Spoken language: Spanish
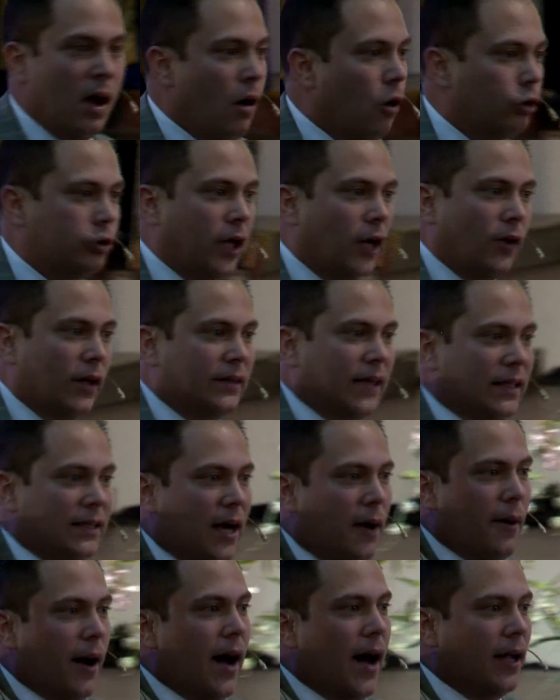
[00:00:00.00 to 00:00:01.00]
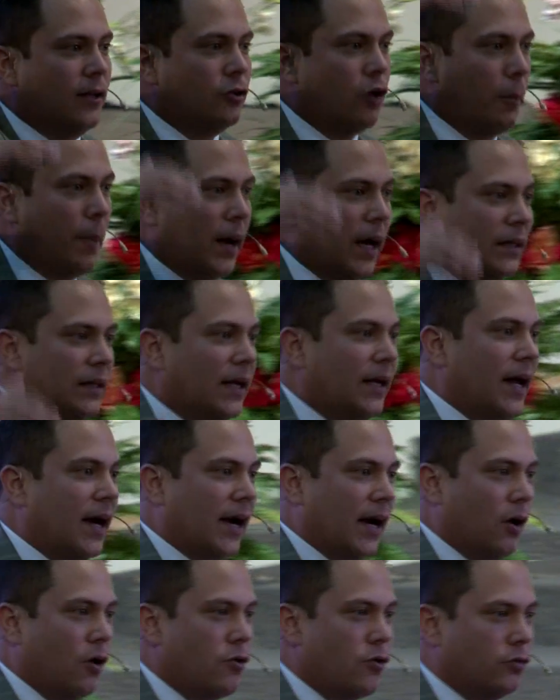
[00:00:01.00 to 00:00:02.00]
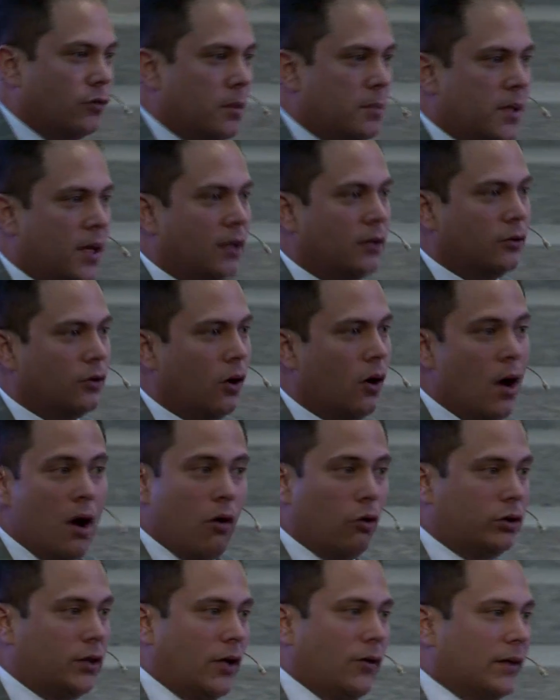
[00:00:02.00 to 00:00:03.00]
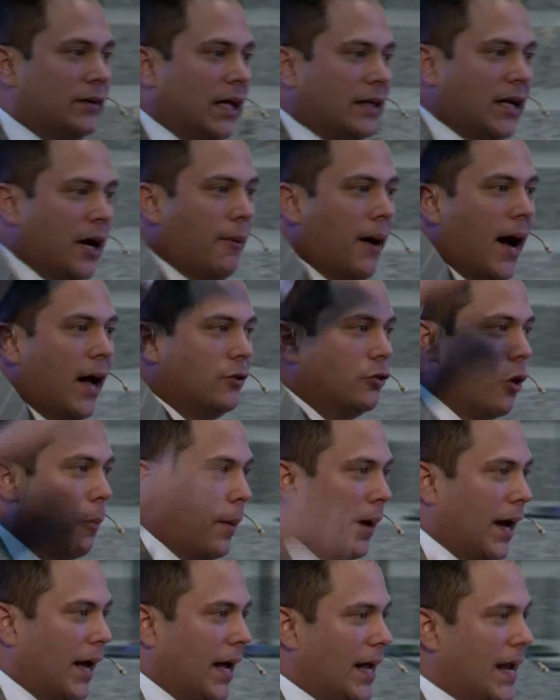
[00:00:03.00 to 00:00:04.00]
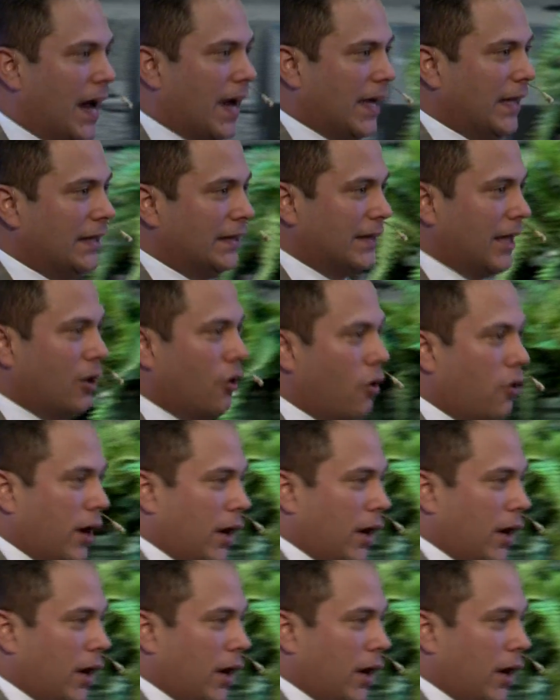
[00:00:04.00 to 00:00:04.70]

Usted no está trabajando para tener reconocimiento. Usted no está trabajando para que la gente los